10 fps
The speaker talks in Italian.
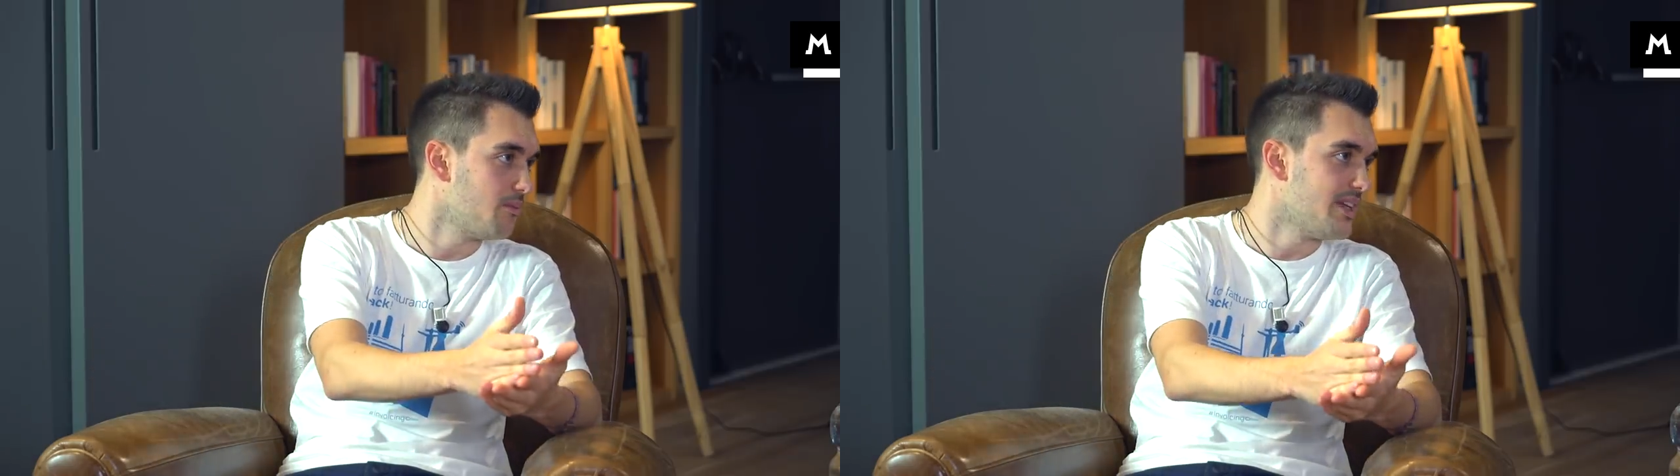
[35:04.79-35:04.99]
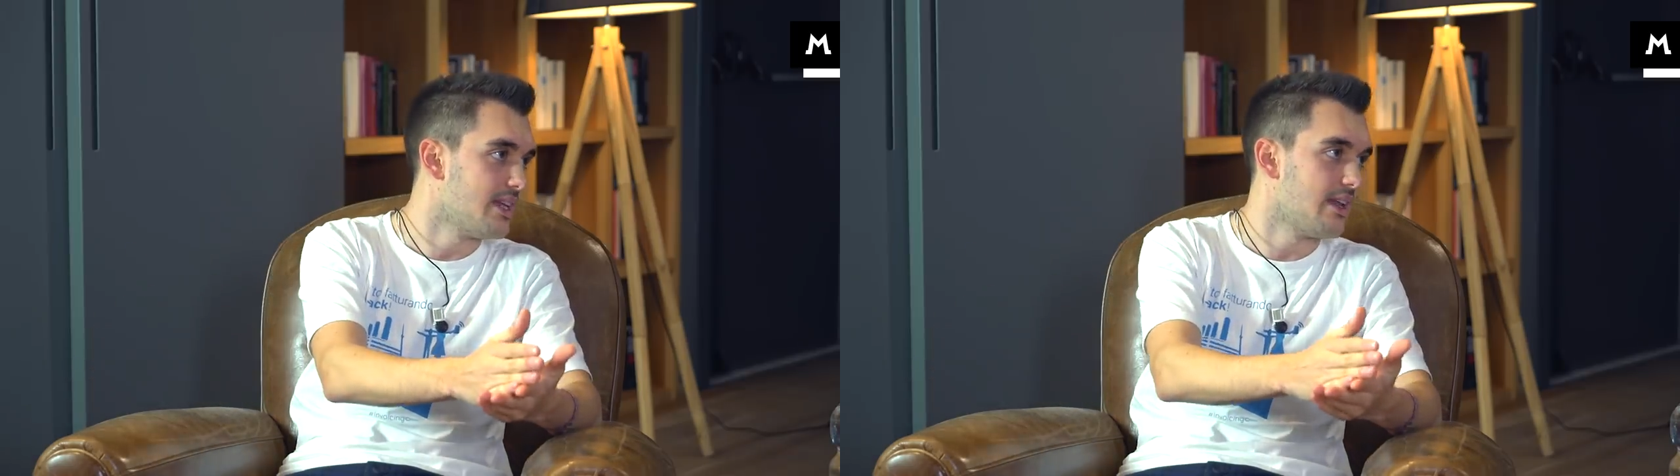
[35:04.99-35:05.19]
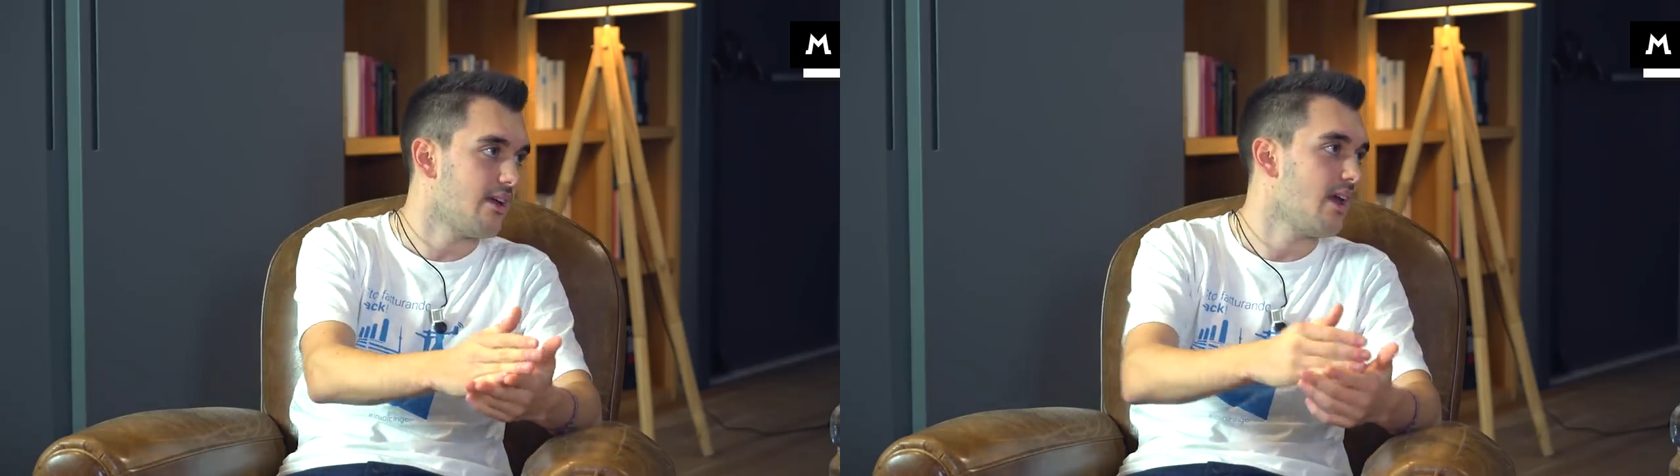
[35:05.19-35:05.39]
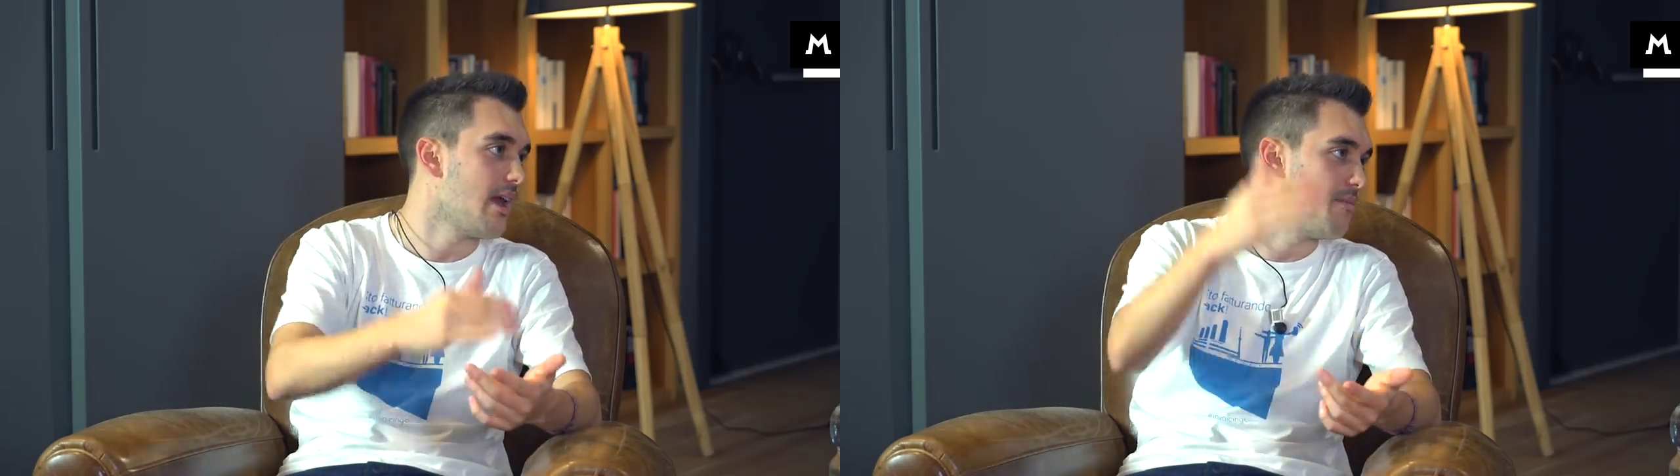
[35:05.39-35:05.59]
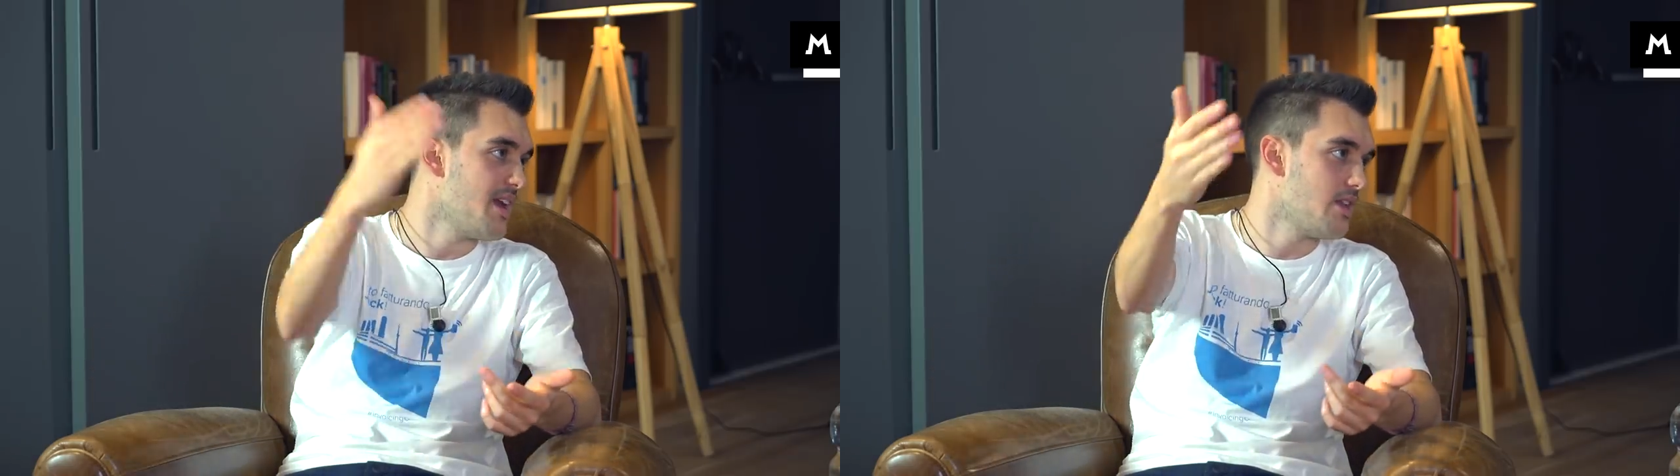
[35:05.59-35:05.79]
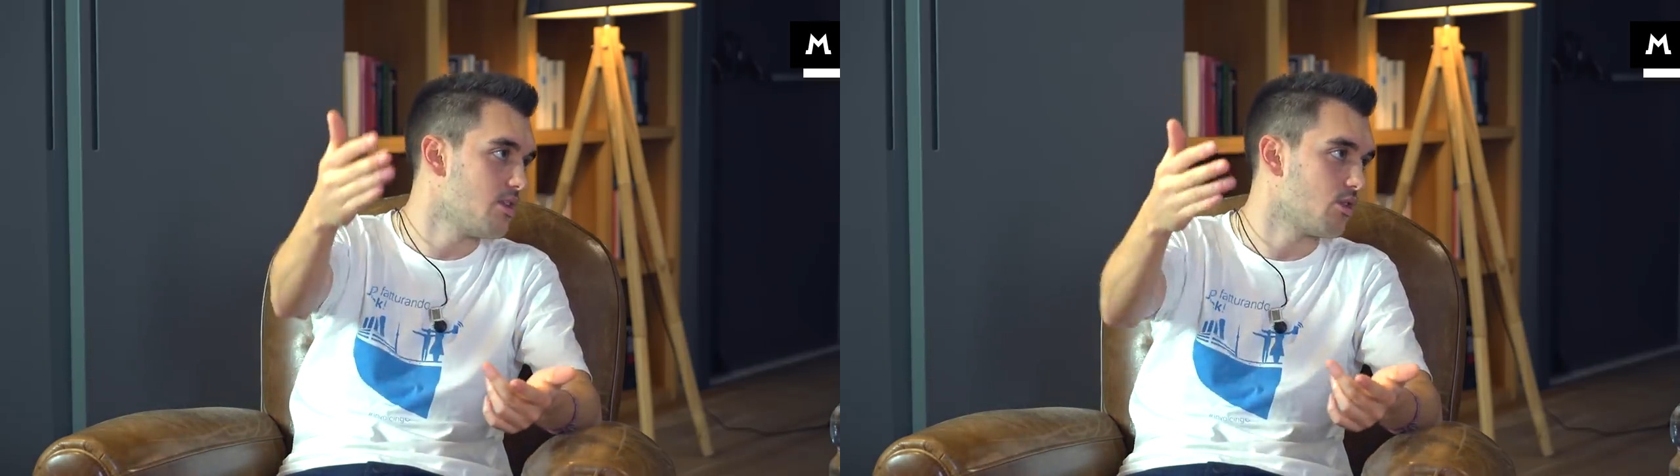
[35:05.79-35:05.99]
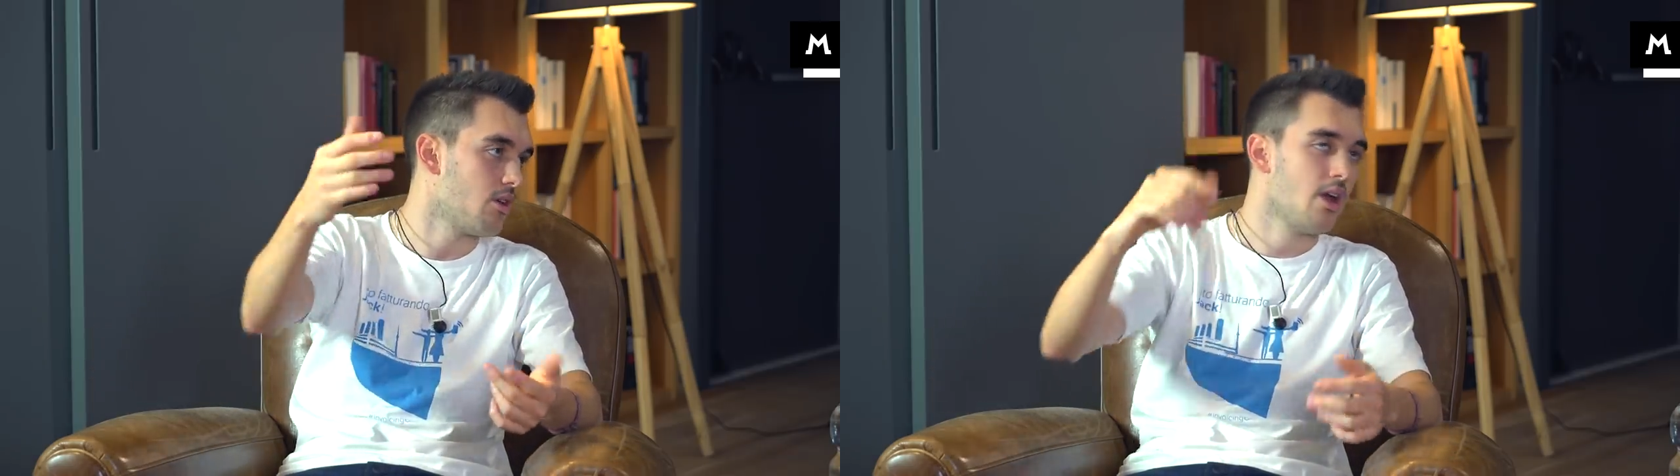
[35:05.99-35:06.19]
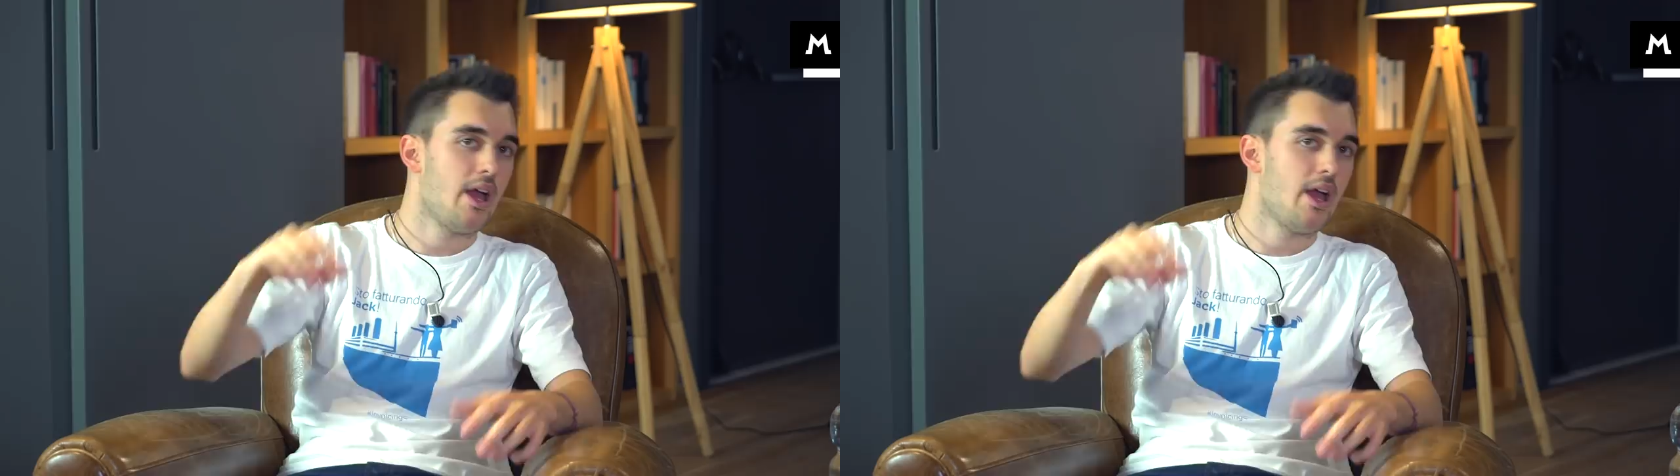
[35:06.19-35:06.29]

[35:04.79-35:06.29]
1000 è meglio